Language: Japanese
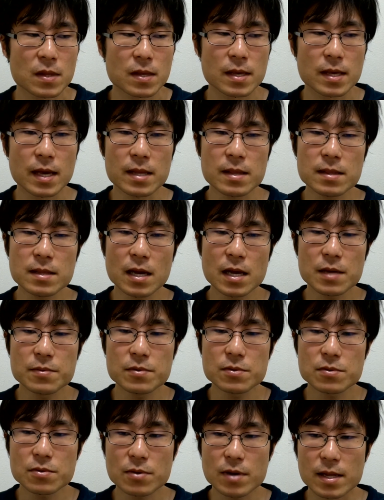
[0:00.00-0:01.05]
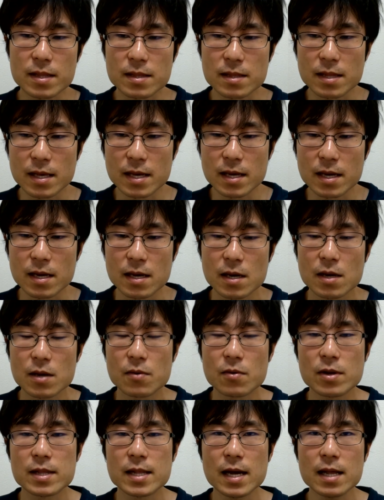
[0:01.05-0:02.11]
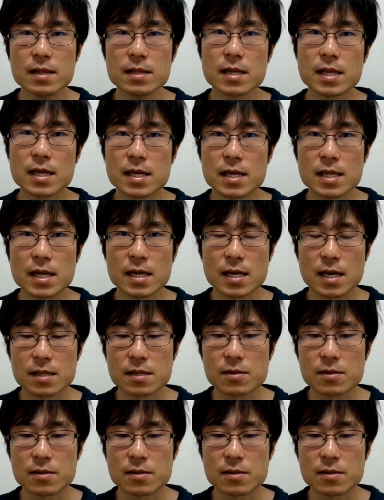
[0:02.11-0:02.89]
現代文とかってこれなんでできないかっ